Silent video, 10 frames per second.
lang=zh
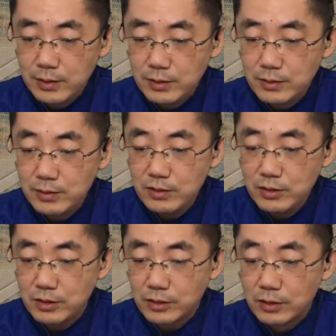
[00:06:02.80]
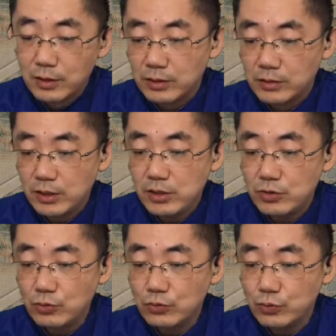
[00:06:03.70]
次日仍是
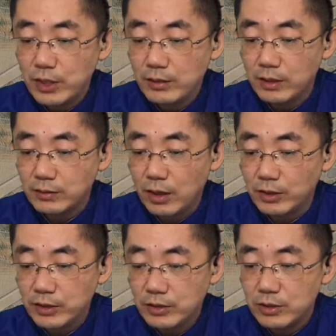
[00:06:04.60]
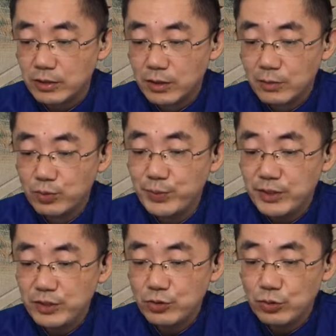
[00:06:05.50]
众族人等闹了一日，不必
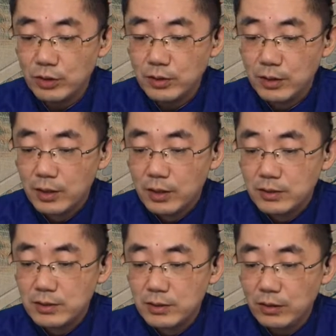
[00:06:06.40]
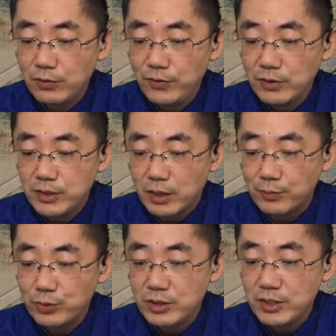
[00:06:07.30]
细说。此后凤姐儿
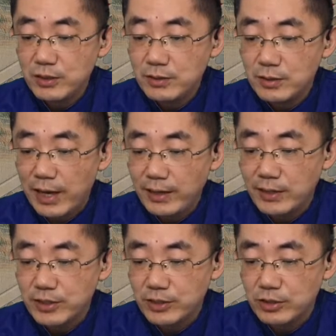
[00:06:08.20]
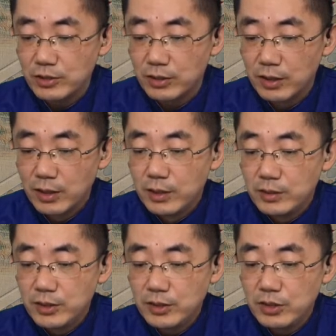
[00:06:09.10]
不时亲自来看秦氏，
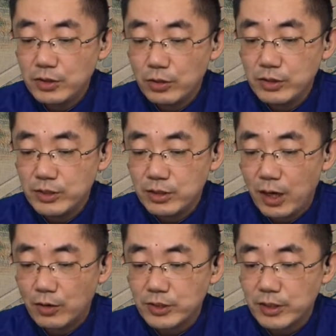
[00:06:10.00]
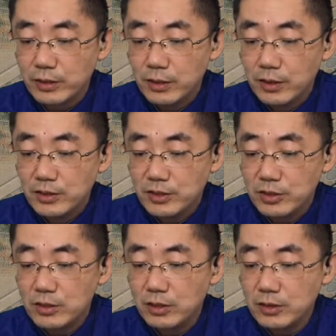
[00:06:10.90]
秦氏有几日好些，几
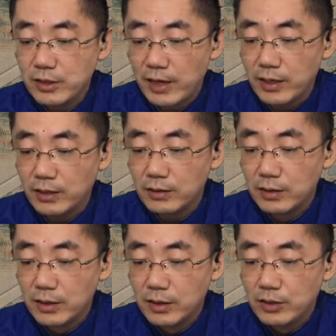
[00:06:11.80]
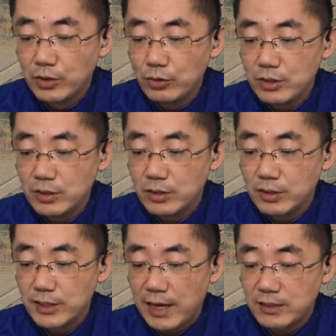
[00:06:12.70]
日仍是那样。尤氏、
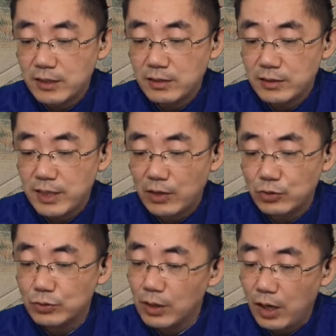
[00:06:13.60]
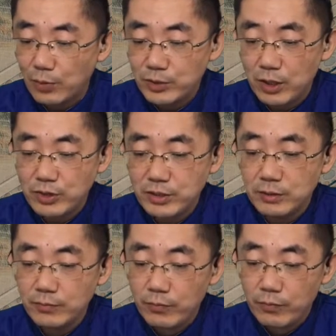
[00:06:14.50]
贾珍、贾蓉好不交心。